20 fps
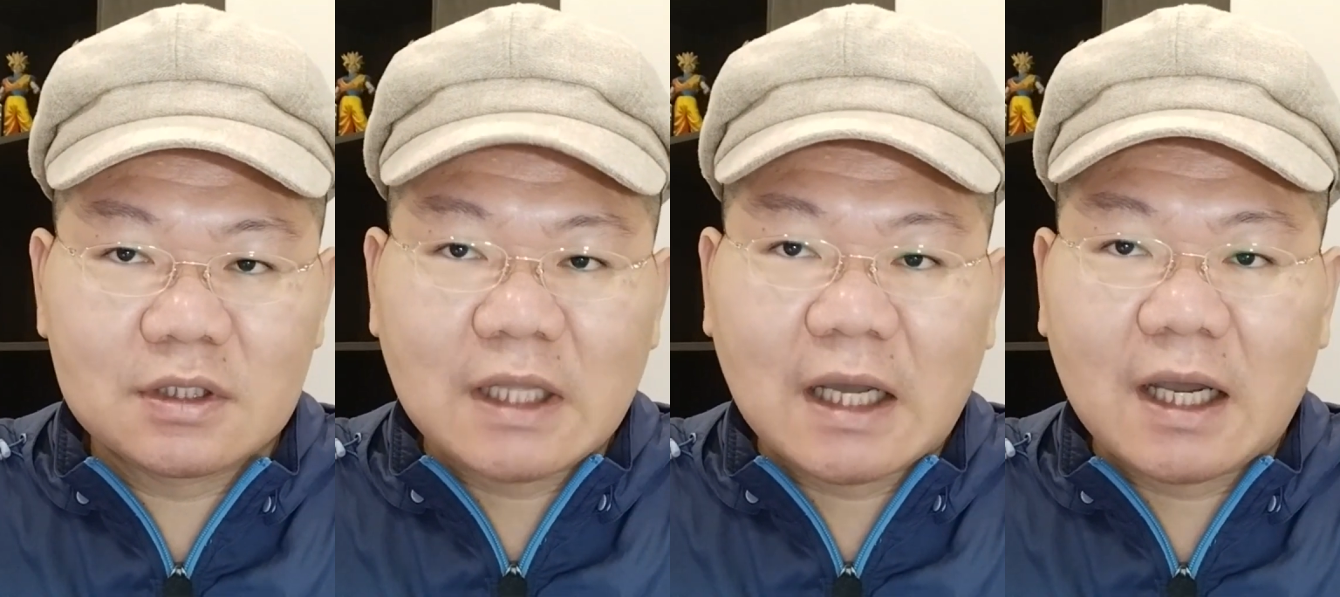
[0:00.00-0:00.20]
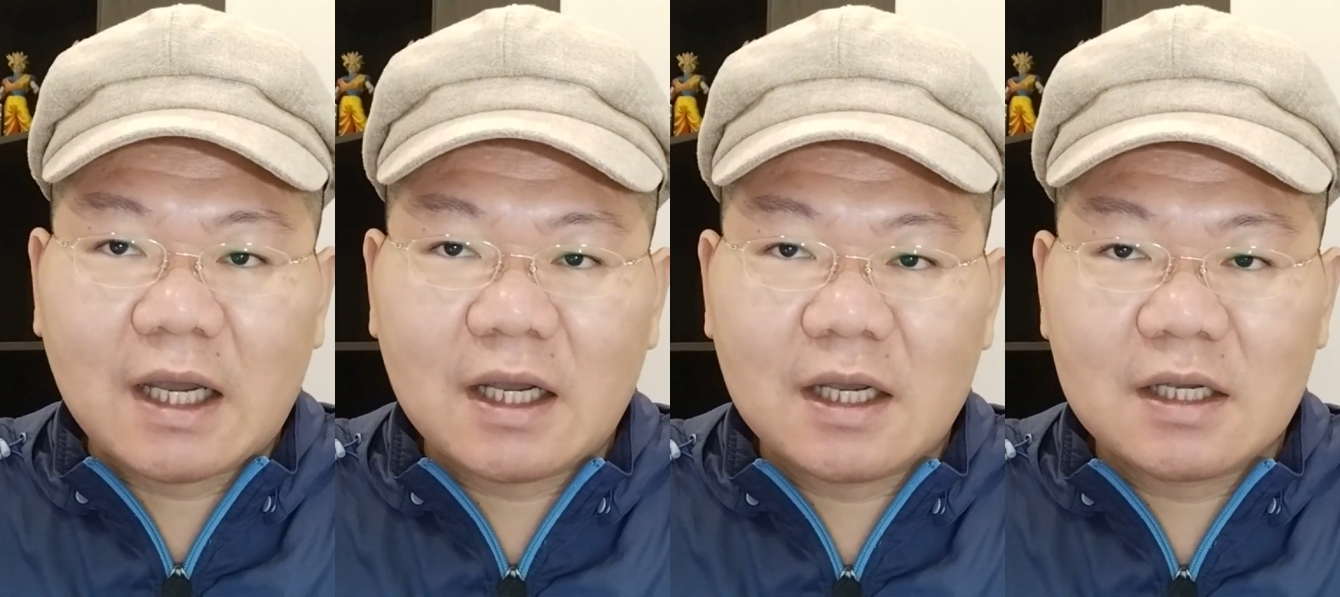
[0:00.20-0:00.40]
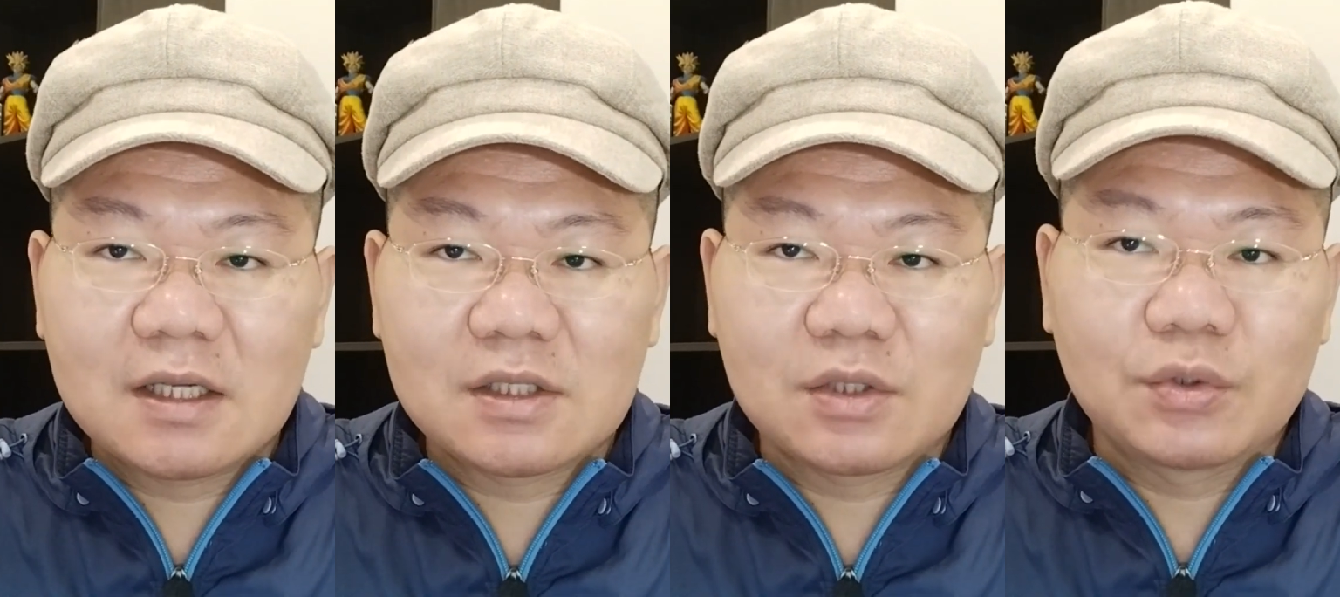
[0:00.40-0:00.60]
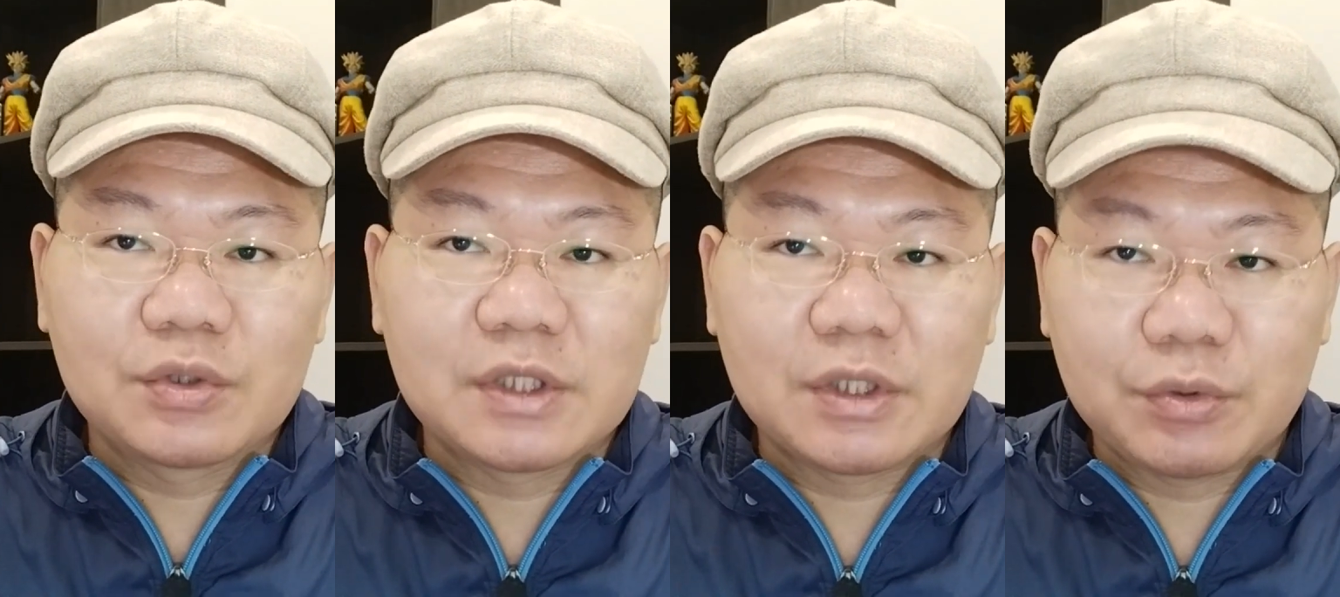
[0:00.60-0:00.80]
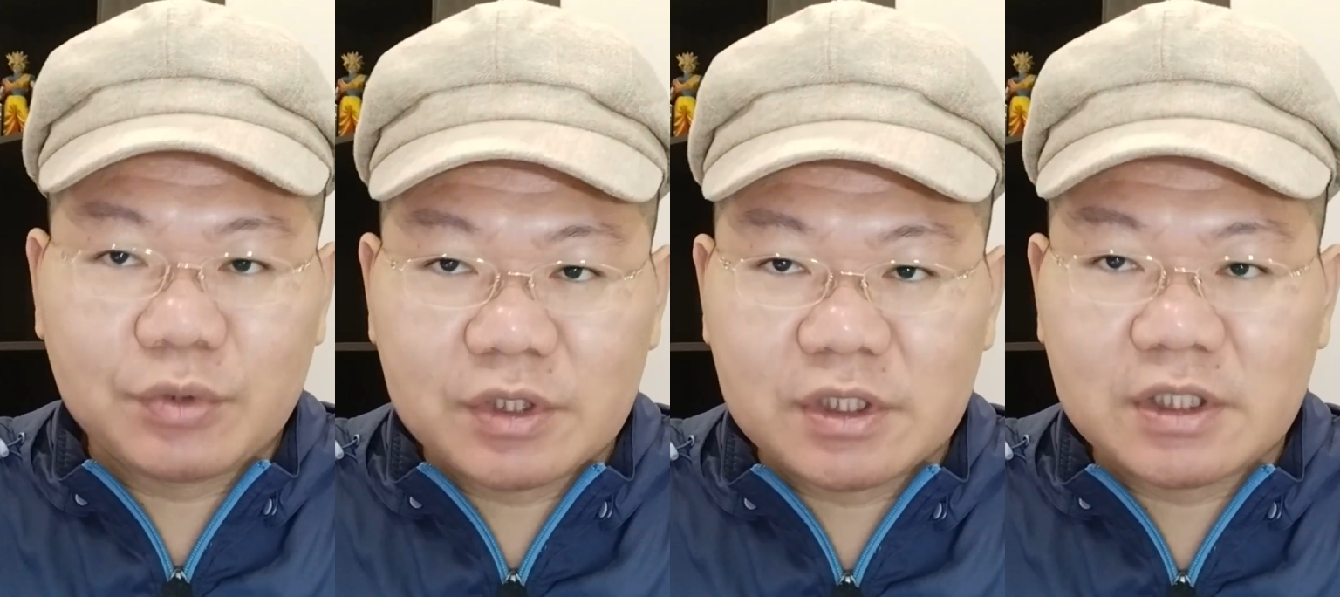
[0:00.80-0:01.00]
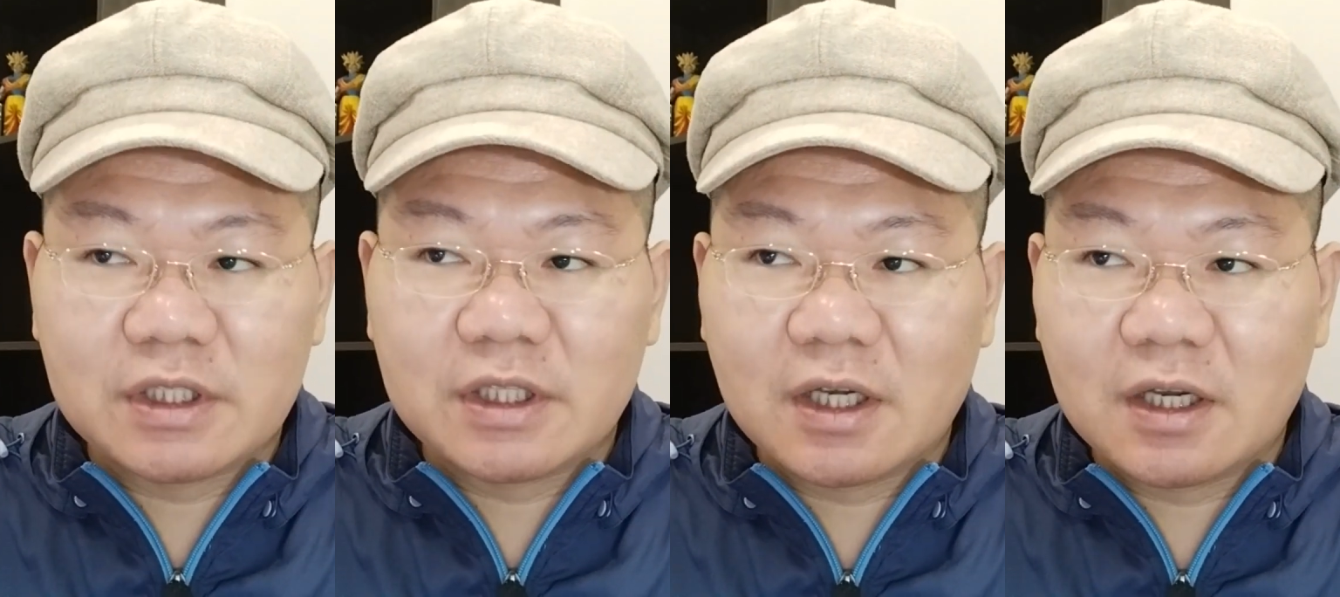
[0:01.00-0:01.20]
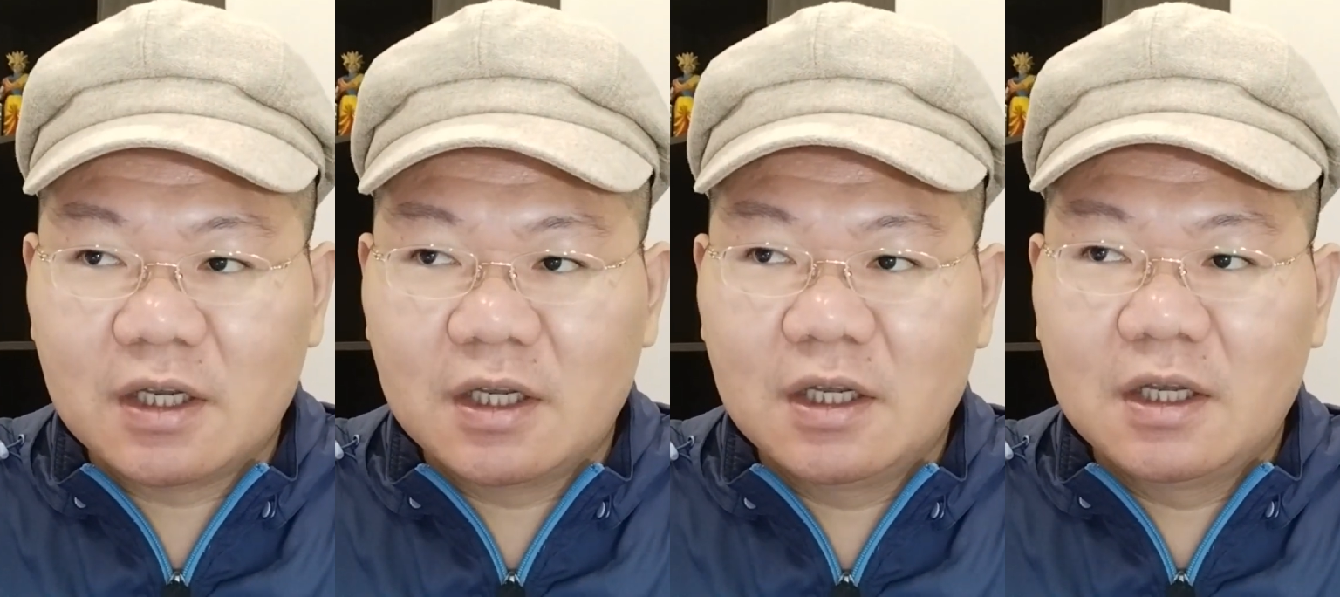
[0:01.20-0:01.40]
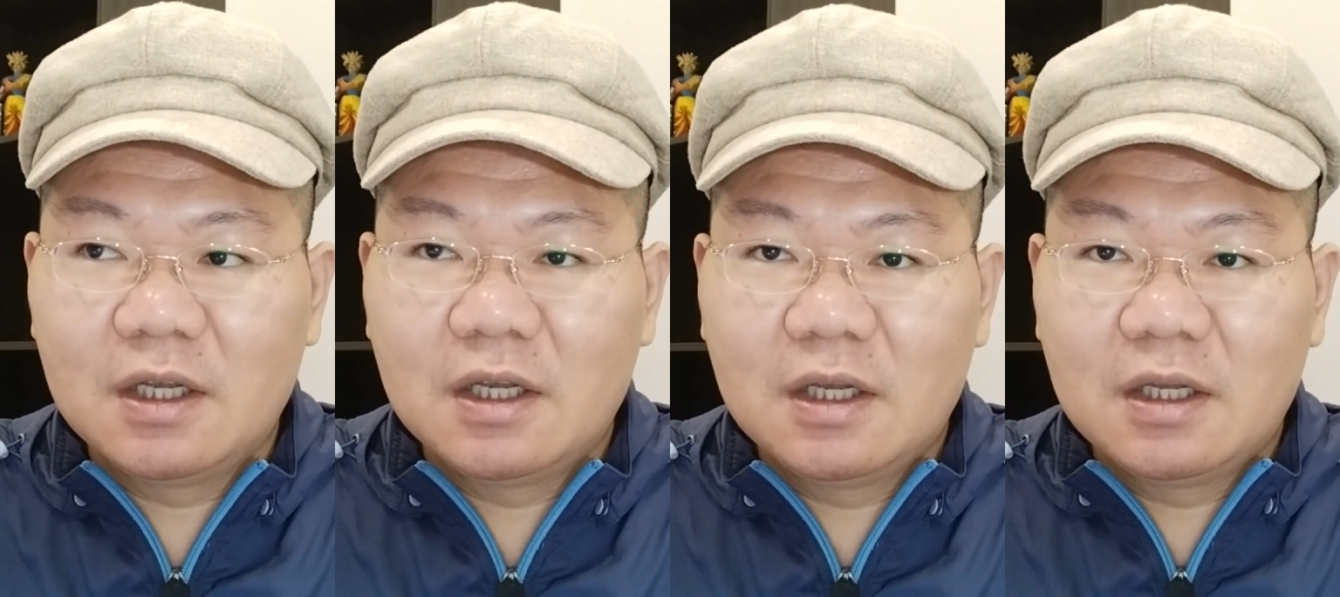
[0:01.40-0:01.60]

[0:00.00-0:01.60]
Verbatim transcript: 大搜行引擎啦。